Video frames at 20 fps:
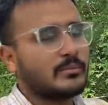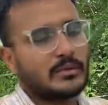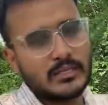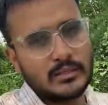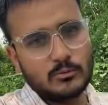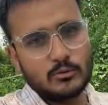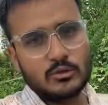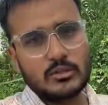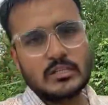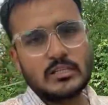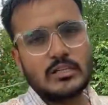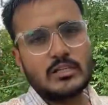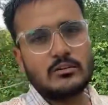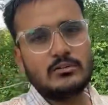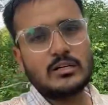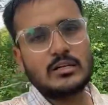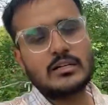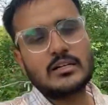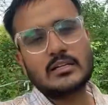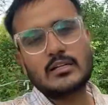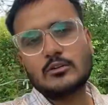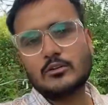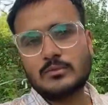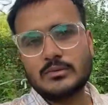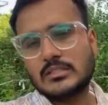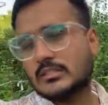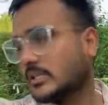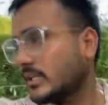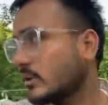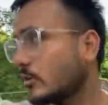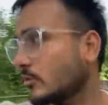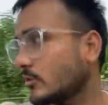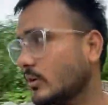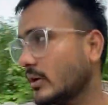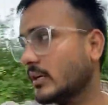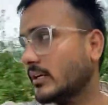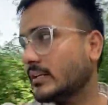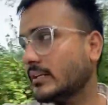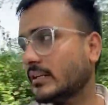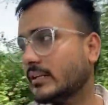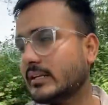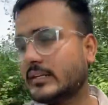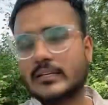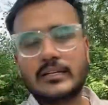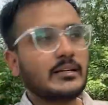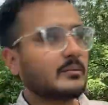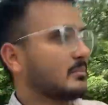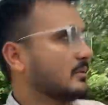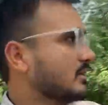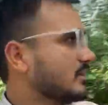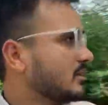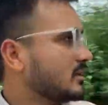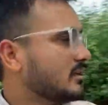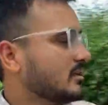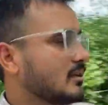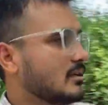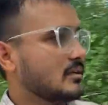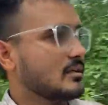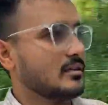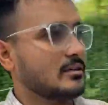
मैंने मुहूर्त निकलवा लिया था तो बीस तारीख को गाड़ी दे रहे थे बट uh,